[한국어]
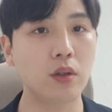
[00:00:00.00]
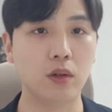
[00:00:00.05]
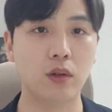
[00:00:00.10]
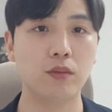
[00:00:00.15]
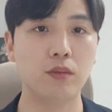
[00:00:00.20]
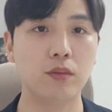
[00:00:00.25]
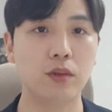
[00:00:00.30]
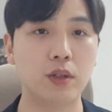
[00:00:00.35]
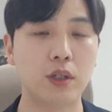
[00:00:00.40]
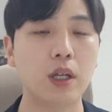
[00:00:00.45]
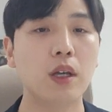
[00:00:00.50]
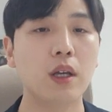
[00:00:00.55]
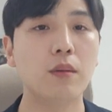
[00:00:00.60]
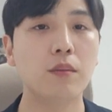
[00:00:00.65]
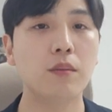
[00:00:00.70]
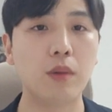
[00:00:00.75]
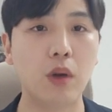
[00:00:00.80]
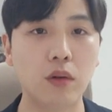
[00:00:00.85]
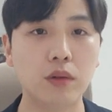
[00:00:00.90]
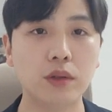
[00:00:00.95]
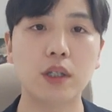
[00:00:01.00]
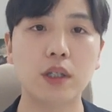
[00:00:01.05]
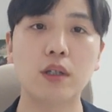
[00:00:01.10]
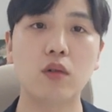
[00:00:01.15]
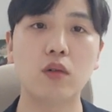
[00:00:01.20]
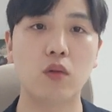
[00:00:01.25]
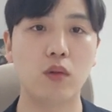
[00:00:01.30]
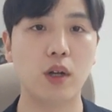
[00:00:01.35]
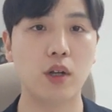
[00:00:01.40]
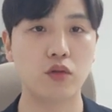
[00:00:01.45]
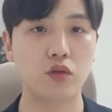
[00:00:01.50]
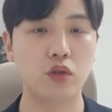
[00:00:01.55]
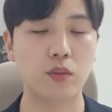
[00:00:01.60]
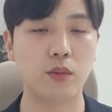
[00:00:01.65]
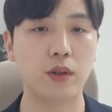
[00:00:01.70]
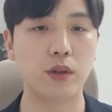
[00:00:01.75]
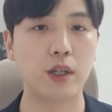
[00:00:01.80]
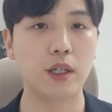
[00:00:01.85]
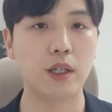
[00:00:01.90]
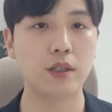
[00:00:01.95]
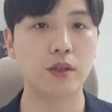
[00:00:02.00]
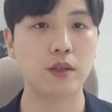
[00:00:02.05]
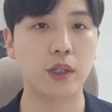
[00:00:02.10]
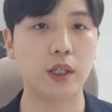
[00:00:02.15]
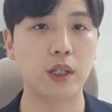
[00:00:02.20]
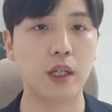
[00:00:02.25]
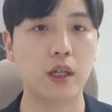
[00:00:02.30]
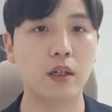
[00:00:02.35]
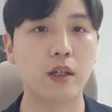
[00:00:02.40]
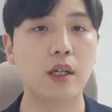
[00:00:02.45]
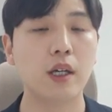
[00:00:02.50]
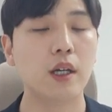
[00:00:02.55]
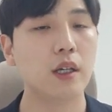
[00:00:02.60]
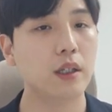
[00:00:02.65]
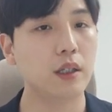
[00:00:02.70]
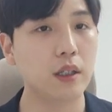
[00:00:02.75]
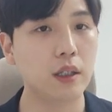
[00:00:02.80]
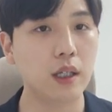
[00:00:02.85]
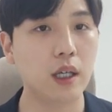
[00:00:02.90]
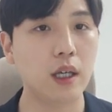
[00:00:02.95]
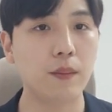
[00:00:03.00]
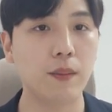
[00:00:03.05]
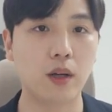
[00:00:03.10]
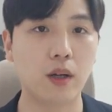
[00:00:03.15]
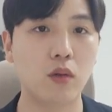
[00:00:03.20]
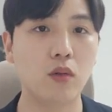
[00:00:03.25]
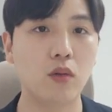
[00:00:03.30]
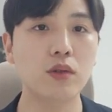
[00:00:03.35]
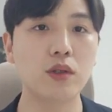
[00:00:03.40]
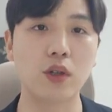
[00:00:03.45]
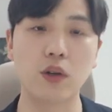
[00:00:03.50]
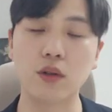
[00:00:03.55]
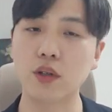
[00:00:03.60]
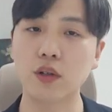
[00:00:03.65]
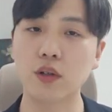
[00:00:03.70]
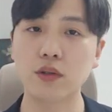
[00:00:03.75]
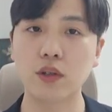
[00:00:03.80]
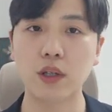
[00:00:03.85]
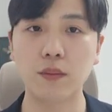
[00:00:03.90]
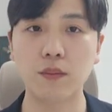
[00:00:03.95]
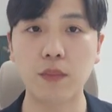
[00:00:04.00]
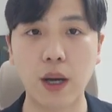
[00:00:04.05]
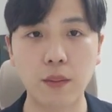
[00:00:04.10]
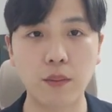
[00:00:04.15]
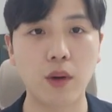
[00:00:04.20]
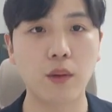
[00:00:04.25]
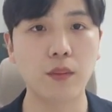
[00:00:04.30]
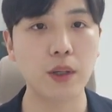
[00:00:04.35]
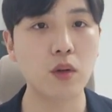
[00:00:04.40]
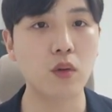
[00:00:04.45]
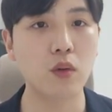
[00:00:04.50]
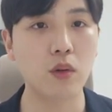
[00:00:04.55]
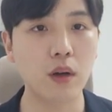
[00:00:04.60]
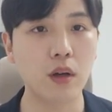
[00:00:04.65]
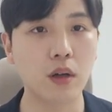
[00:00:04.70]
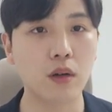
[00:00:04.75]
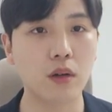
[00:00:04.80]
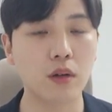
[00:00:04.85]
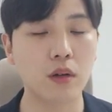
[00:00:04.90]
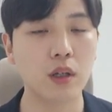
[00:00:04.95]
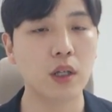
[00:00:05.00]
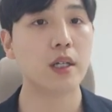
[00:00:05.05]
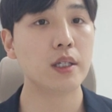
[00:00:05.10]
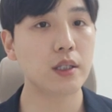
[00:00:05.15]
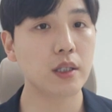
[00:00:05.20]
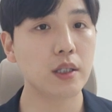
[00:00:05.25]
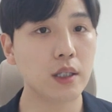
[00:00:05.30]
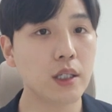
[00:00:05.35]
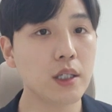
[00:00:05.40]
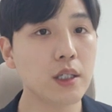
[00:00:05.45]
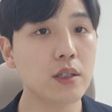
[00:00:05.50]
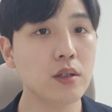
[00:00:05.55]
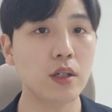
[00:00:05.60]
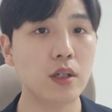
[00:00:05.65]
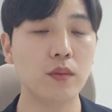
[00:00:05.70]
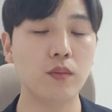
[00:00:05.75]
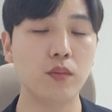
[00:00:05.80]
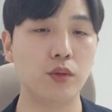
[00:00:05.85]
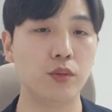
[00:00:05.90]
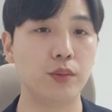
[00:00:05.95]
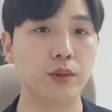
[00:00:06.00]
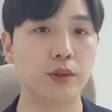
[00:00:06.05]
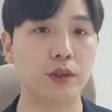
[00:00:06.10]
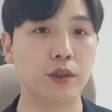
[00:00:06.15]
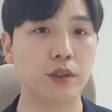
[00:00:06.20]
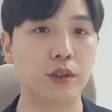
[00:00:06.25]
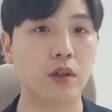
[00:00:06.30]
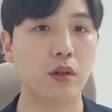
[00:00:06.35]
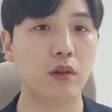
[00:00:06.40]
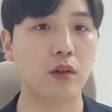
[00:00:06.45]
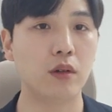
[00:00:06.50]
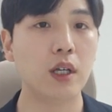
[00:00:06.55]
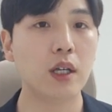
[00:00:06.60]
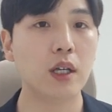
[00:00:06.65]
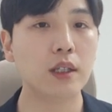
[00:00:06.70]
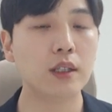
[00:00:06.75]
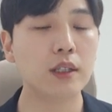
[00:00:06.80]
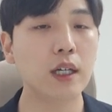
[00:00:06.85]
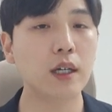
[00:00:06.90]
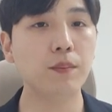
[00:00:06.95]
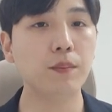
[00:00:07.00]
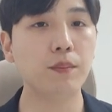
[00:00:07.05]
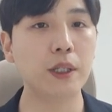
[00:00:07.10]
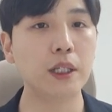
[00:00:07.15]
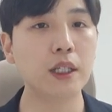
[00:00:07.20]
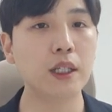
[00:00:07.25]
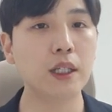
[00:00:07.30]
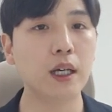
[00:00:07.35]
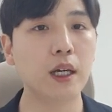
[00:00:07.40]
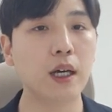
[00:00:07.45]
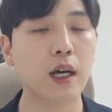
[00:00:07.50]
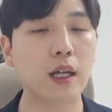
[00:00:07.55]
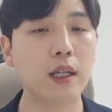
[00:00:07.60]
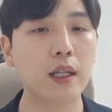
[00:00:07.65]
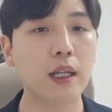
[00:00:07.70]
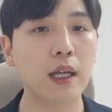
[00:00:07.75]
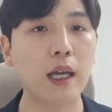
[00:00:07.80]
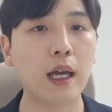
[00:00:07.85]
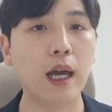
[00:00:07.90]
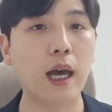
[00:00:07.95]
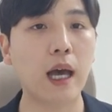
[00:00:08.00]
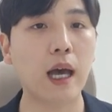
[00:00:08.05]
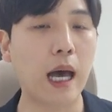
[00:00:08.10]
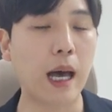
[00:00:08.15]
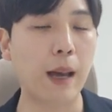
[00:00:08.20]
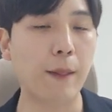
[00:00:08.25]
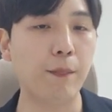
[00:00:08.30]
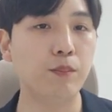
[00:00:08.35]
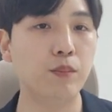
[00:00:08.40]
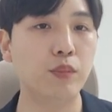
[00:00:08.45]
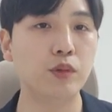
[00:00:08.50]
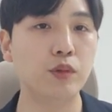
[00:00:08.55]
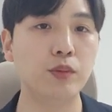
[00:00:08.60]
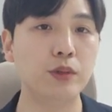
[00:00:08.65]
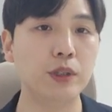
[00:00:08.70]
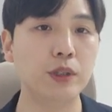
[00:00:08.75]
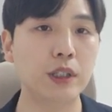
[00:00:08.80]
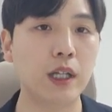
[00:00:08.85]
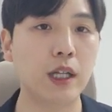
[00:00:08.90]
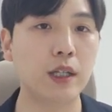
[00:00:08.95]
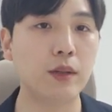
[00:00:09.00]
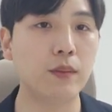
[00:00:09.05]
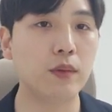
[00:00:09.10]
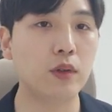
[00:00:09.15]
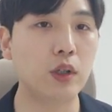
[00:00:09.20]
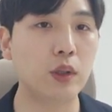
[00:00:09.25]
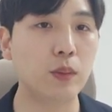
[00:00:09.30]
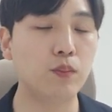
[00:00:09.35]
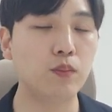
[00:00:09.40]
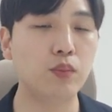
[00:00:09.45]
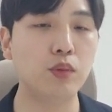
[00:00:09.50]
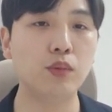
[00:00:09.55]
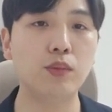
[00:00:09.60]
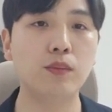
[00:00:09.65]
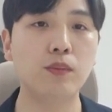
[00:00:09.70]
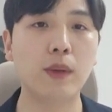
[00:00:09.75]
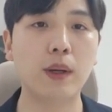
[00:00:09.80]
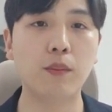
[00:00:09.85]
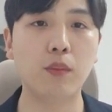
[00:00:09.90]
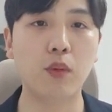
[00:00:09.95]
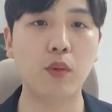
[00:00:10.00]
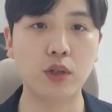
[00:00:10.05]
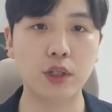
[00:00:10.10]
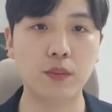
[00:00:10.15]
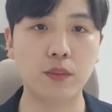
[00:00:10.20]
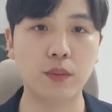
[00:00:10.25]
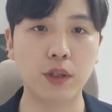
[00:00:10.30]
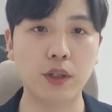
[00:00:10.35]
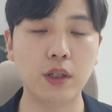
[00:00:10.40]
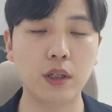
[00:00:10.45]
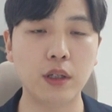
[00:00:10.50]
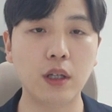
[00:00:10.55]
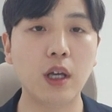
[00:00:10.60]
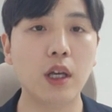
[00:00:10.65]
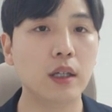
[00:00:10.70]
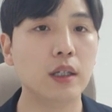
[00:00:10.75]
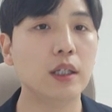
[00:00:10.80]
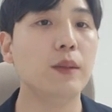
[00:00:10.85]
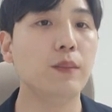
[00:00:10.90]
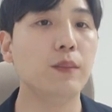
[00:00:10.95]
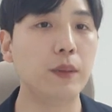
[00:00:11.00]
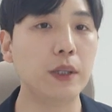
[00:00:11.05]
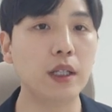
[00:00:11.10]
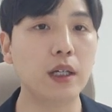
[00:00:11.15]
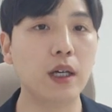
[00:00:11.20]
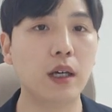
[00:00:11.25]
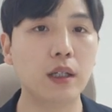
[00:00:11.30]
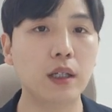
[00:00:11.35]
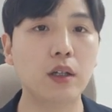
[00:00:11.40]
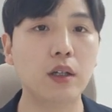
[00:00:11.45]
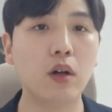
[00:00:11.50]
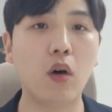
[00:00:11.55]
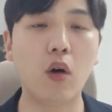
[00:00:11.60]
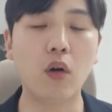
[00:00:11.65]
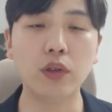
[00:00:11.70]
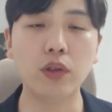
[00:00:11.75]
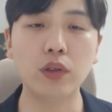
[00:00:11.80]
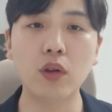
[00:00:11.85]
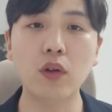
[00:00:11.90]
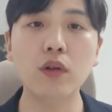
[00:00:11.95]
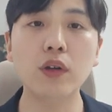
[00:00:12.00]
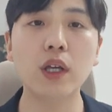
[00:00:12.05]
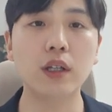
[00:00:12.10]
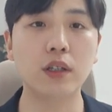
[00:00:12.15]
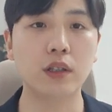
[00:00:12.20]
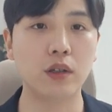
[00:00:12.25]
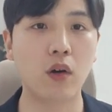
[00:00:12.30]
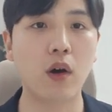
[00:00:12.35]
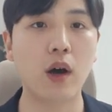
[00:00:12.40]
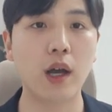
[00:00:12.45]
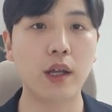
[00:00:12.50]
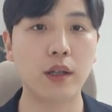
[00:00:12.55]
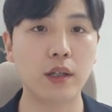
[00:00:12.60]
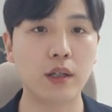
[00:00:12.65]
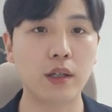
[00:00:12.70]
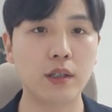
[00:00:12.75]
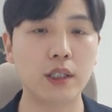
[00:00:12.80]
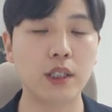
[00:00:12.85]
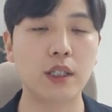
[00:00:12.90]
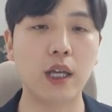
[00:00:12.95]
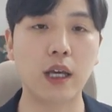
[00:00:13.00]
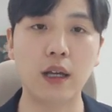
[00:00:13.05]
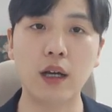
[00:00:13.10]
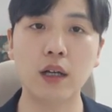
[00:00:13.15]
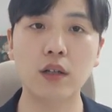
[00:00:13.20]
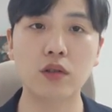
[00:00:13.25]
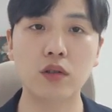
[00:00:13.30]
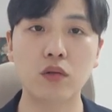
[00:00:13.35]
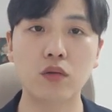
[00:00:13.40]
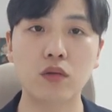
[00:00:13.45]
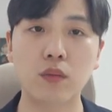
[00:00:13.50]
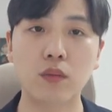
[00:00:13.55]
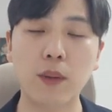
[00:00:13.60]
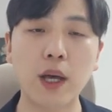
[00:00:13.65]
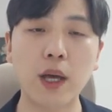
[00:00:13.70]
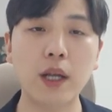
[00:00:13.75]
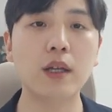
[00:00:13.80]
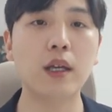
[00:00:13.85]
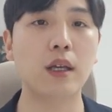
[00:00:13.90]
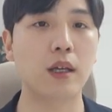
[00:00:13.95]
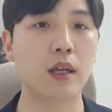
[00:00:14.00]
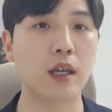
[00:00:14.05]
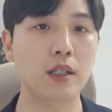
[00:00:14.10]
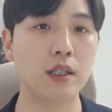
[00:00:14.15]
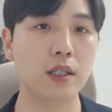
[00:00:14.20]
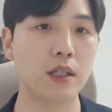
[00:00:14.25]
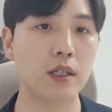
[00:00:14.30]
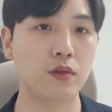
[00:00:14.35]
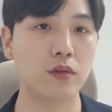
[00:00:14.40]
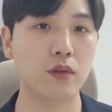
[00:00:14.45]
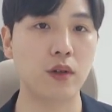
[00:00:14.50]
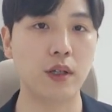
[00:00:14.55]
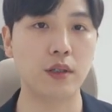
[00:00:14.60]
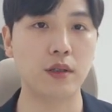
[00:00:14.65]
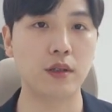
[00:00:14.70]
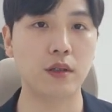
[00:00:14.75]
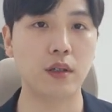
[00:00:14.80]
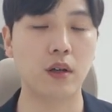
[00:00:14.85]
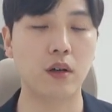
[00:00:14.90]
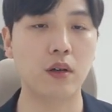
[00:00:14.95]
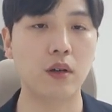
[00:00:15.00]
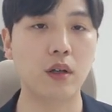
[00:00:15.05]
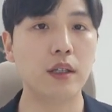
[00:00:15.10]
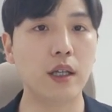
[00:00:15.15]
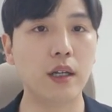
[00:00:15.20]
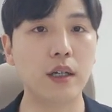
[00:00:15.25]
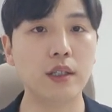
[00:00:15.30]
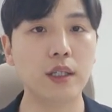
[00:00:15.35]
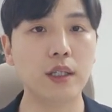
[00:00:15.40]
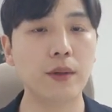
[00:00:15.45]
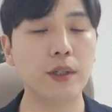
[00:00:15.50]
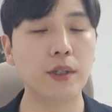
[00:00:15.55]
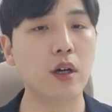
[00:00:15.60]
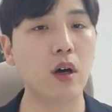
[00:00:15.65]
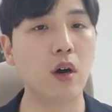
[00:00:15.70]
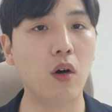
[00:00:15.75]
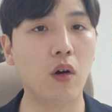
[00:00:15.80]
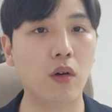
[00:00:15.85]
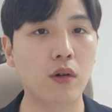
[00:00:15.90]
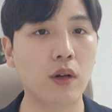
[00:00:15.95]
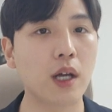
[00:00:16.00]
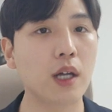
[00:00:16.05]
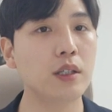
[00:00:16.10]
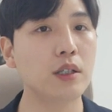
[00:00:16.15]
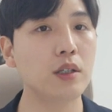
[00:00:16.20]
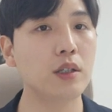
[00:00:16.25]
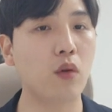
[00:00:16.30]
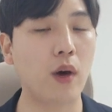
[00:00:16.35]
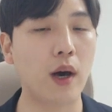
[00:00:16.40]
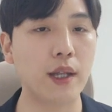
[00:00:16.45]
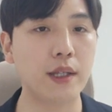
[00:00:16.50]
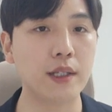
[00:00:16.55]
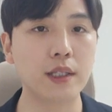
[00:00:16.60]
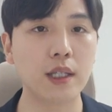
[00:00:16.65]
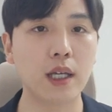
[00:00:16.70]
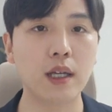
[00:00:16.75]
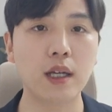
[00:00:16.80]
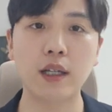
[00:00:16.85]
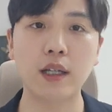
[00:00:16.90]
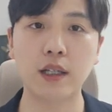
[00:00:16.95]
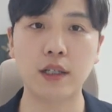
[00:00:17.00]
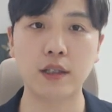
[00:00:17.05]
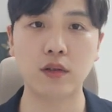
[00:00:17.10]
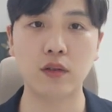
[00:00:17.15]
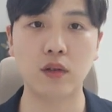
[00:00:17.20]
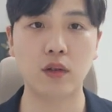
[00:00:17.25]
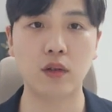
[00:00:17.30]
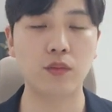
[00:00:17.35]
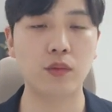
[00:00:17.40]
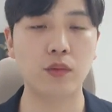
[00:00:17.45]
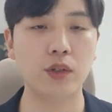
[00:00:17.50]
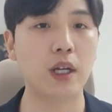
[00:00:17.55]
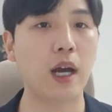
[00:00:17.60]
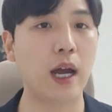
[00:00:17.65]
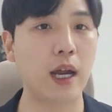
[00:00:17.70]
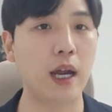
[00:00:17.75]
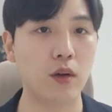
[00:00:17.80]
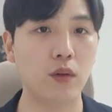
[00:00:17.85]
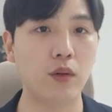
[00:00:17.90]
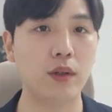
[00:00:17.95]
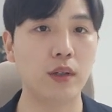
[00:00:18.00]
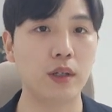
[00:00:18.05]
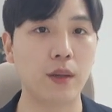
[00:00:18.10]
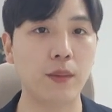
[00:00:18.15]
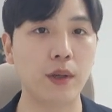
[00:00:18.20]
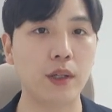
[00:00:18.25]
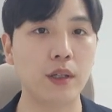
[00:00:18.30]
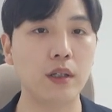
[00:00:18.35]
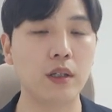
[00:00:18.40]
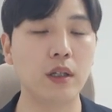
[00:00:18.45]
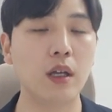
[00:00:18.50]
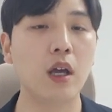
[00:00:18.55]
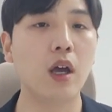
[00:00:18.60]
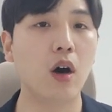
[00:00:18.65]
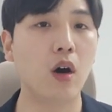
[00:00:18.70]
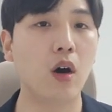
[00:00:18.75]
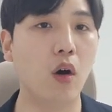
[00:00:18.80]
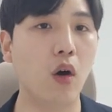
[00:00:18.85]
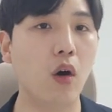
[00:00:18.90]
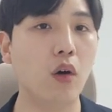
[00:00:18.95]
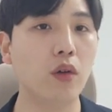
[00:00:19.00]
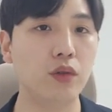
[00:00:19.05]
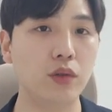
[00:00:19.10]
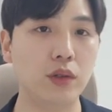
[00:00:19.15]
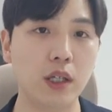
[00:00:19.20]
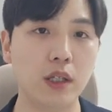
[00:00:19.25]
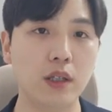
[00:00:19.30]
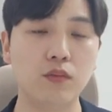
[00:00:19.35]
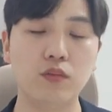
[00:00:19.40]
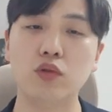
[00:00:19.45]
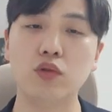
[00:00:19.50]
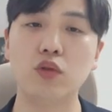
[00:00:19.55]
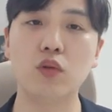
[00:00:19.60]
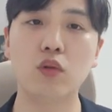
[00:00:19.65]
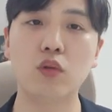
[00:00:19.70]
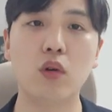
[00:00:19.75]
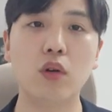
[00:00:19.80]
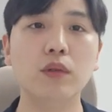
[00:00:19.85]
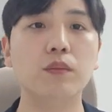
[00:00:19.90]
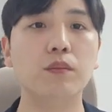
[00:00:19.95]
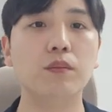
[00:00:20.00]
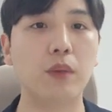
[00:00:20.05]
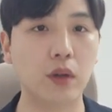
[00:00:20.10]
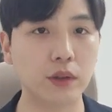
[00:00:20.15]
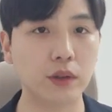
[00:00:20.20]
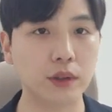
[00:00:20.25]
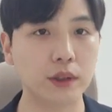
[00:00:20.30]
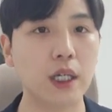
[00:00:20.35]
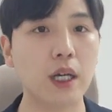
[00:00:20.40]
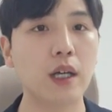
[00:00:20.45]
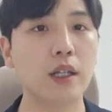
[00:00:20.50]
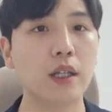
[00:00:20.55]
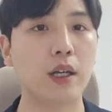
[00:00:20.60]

여러분들이 명사를 골라주시면 되겠습니다. 이게 바로 정석적인 방법이고요. 스킬적인 부분은요. 그냥 빈칸에 앞부분이나 아니면 뒷부분만 보시면은 이 빈칸에는 어떤 게 들어가야 되는지 대략적으로 빠르게 캐치할 수가 있어요. 예를 들자면은 어라는 관사에 대해서 여러분들이 알고 있다면은 어 뒤에는 무조건 명사가